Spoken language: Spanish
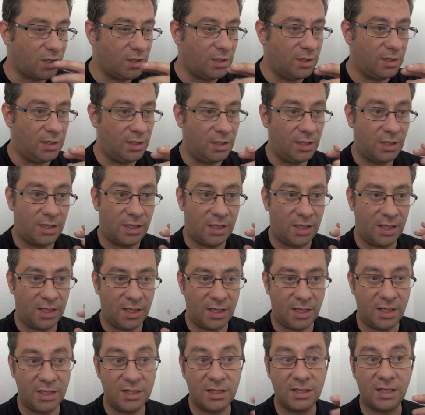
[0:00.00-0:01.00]
y
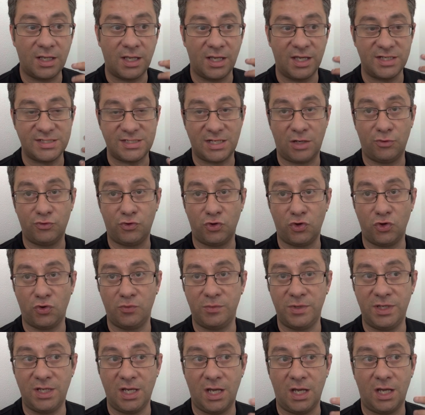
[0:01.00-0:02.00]
quieren que esa
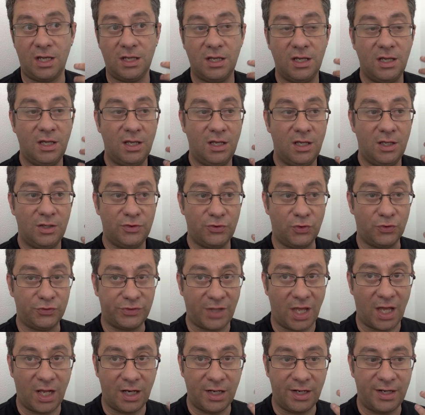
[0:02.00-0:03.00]
autonomía
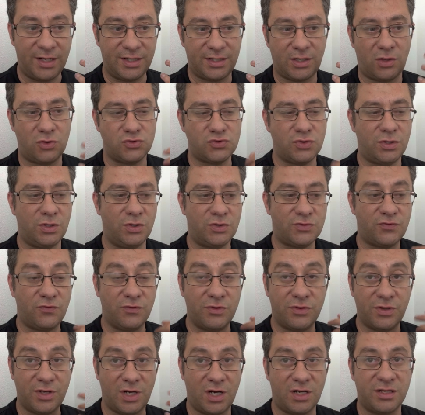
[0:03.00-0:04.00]
total en Estados Unidos
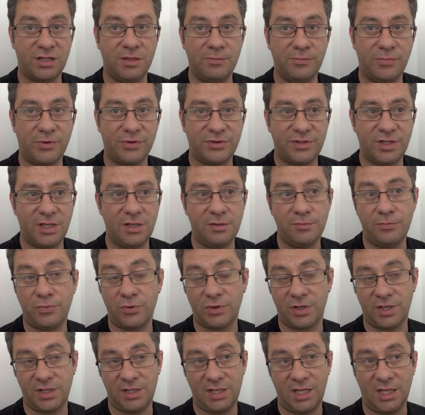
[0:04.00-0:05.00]
funcione al 100%,
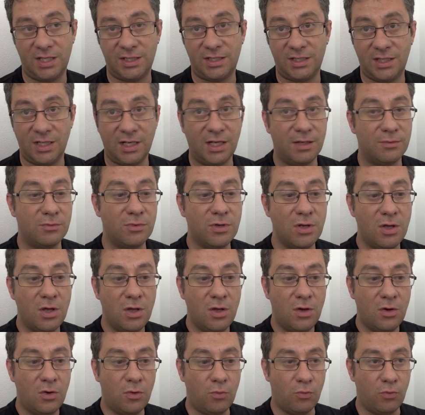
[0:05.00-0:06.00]
porque ya tienen
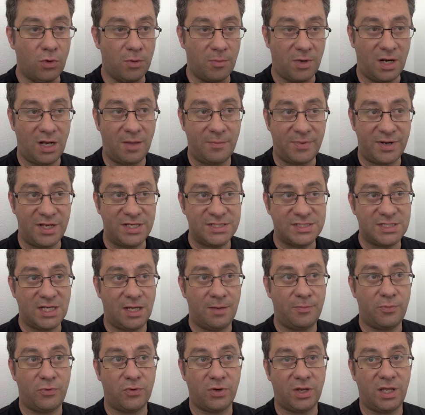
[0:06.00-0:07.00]
muy mala
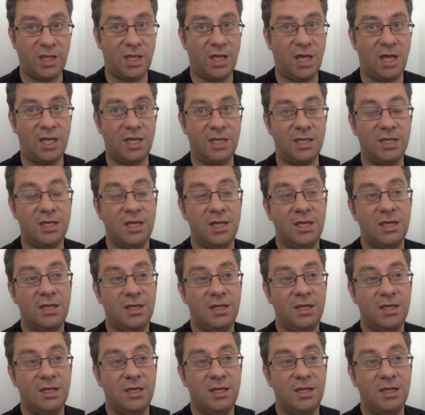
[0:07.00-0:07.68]
prensa, porque hay